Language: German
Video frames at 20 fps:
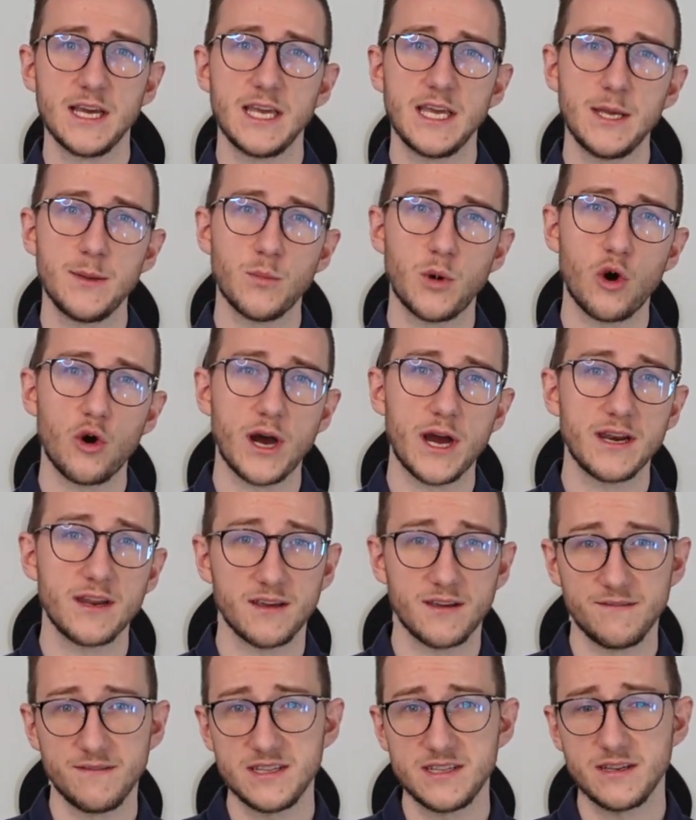eben auch eine
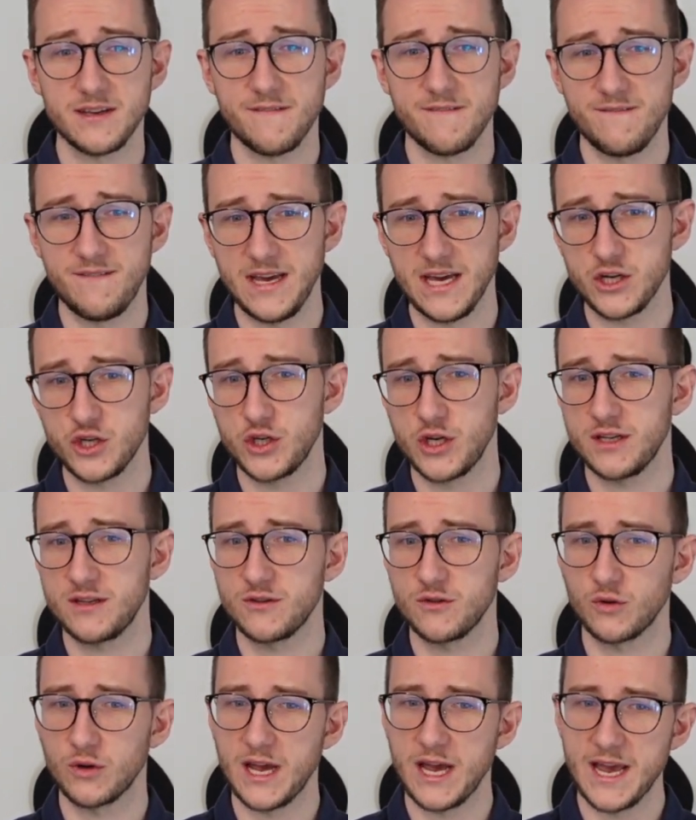gewisse
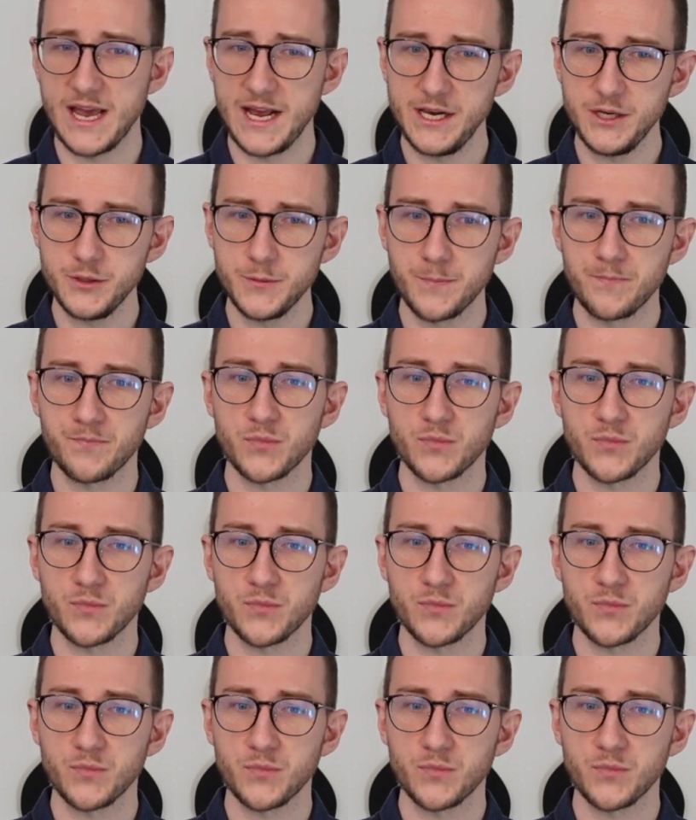Wertschätzung erhält.